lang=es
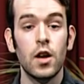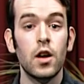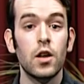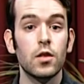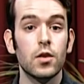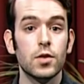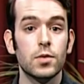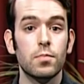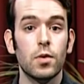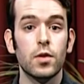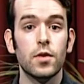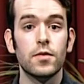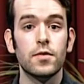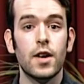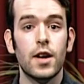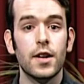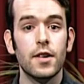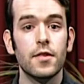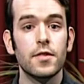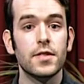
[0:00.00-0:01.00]
Los
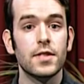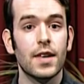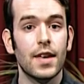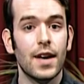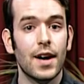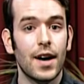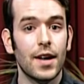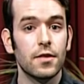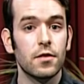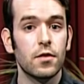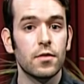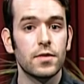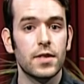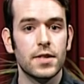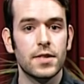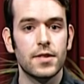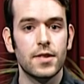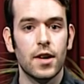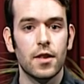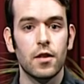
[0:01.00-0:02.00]
voluntarios que han
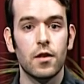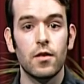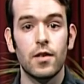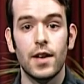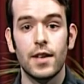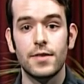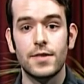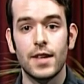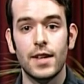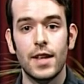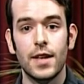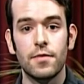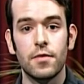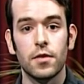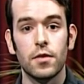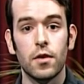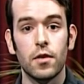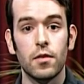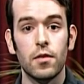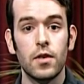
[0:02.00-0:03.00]
contestado el
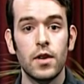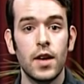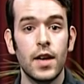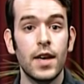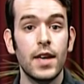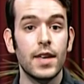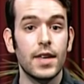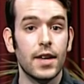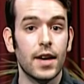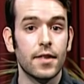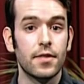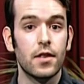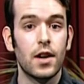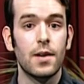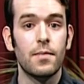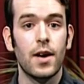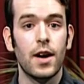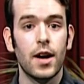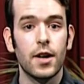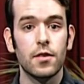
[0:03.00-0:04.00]
teléfono y han
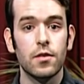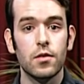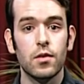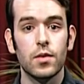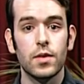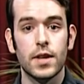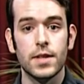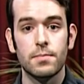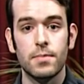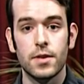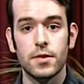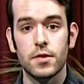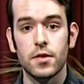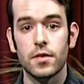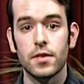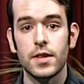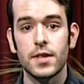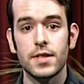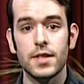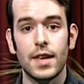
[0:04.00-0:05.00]
trabajado con las
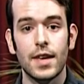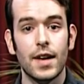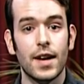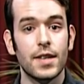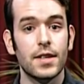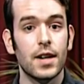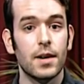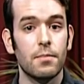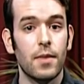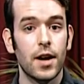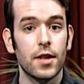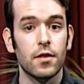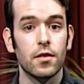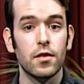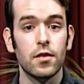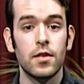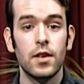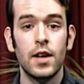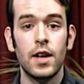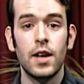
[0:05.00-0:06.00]
personas que han
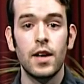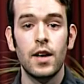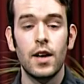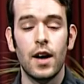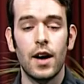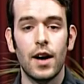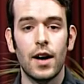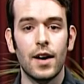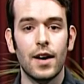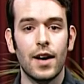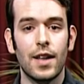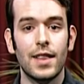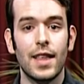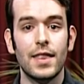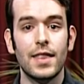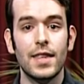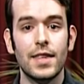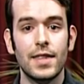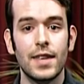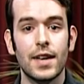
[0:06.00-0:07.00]
llamado a la
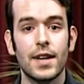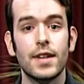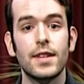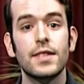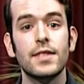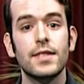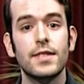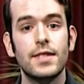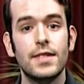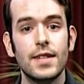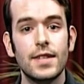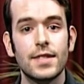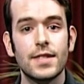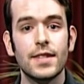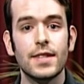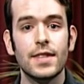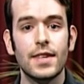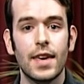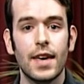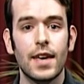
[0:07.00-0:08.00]
línea
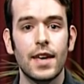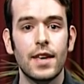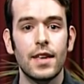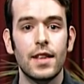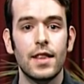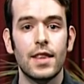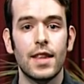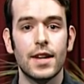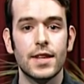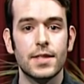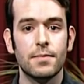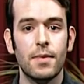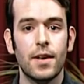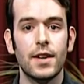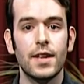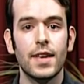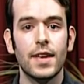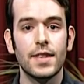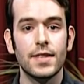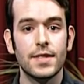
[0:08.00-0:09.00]
dicen que la
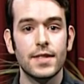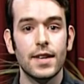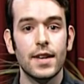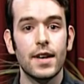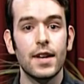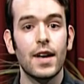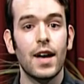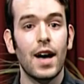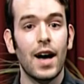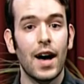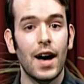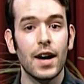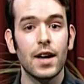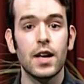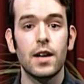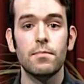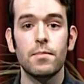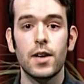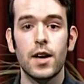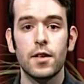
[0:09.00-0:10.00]
experiencia ha
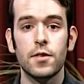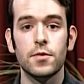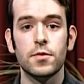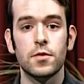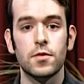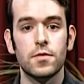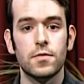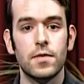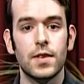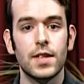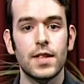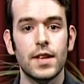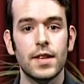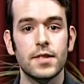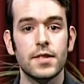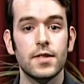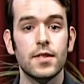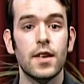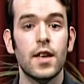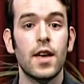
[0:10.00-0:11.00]
cambiado sus
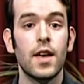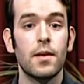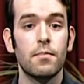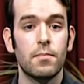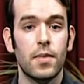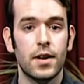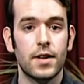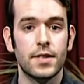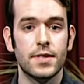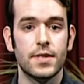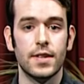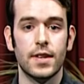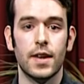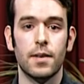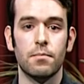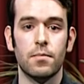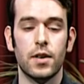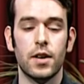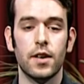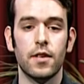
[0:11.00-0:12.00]
vidas para
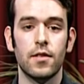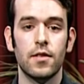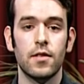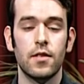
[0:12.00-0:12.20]
siempre.